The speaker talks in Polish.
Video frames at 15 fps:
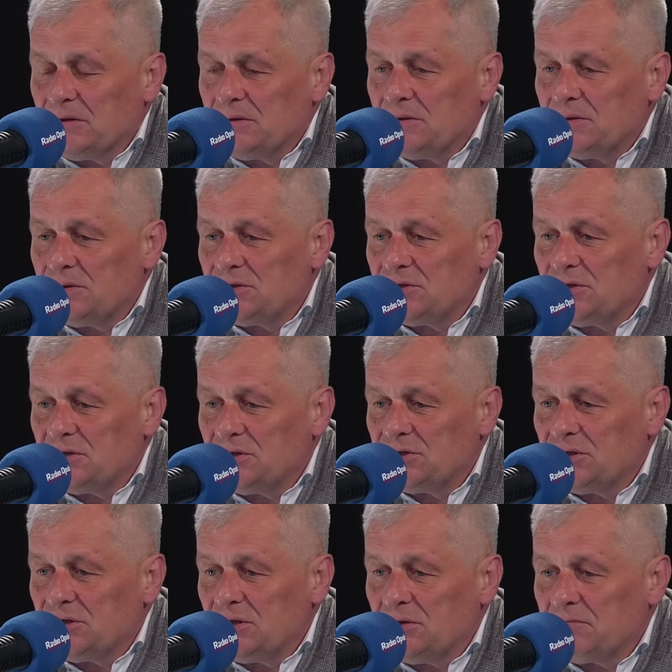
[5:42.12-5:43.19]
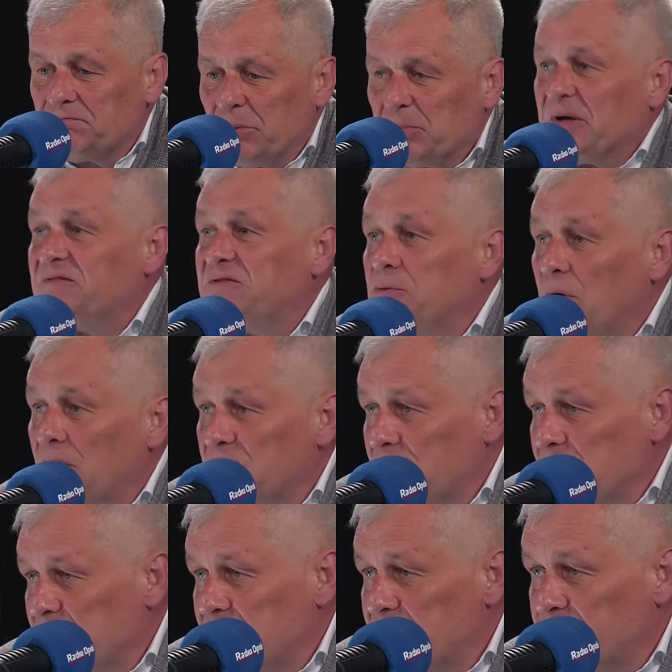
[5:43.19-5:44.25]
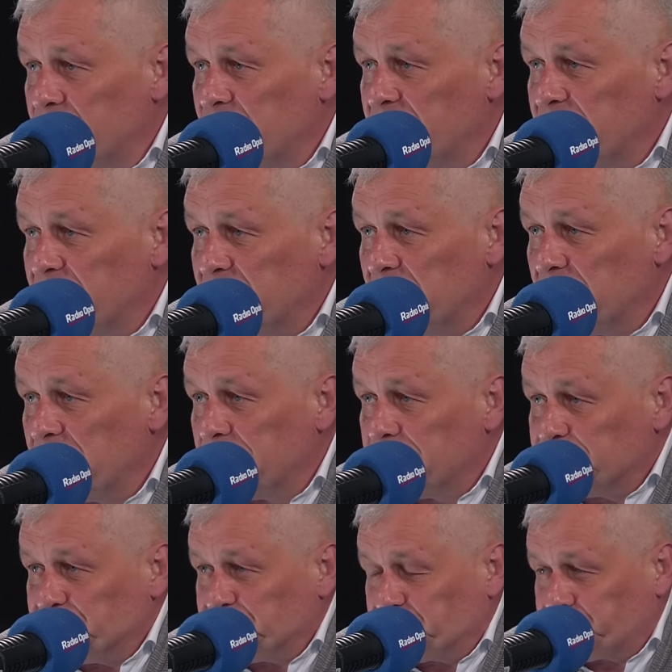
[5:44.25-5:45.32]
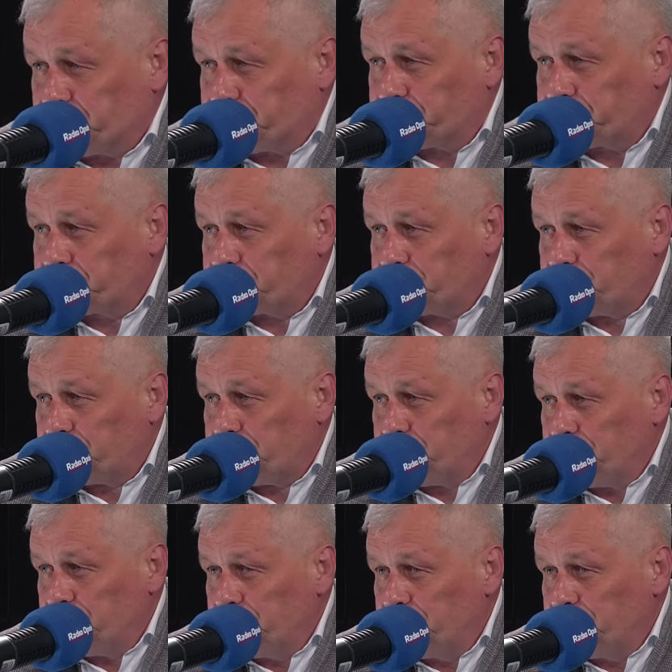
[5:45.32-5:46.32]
y, że, że poprawiła ten swój wynik. A prognozował pan, że